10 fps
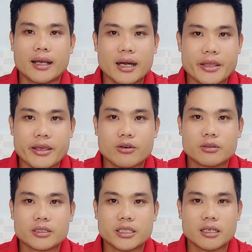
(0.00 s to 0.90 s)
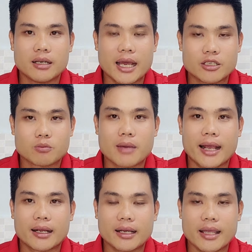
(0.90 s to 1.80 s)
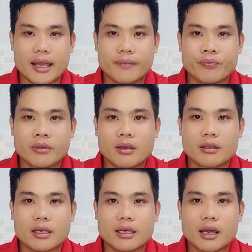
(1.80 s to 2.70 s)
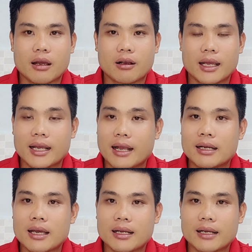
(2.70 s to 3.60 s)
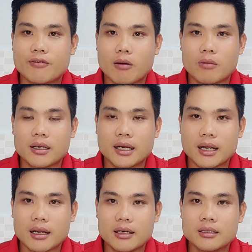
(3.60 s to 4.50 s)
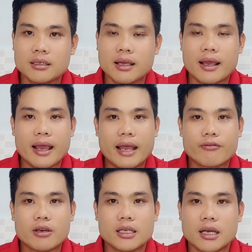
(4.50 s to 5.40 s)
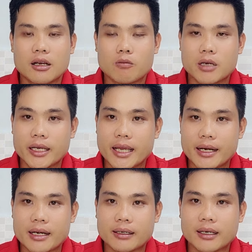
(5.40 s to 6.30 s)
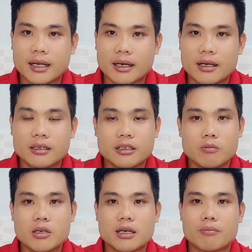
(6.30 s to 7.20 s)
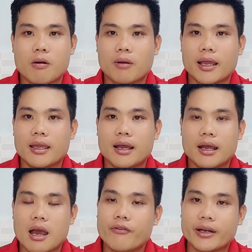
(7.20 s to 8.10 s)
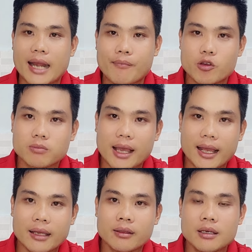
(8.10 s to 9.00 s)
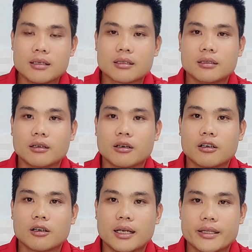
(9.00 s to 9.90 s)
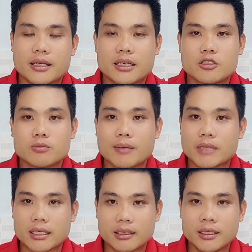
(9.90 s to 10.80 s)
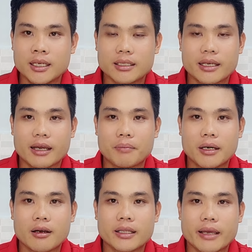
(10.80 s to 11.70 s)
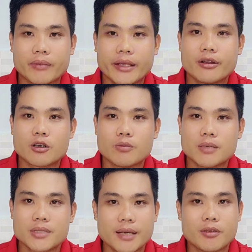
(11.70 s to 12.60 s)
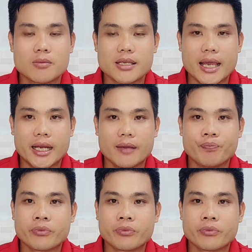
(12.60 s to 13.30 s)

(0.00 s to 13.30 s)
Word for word: rất là nhiều trên hai chục bàn đó cả nhà thì cái khán khán phòng rất là lớn hát với không khí gia đình rất là lớn giống như là một cái ở Việt Nam chúng ta thường có gọi là những cái trung tâm tiệc cưới đó thì ở bên đó thì em thấy nó cũng xem xem giống như vậy đó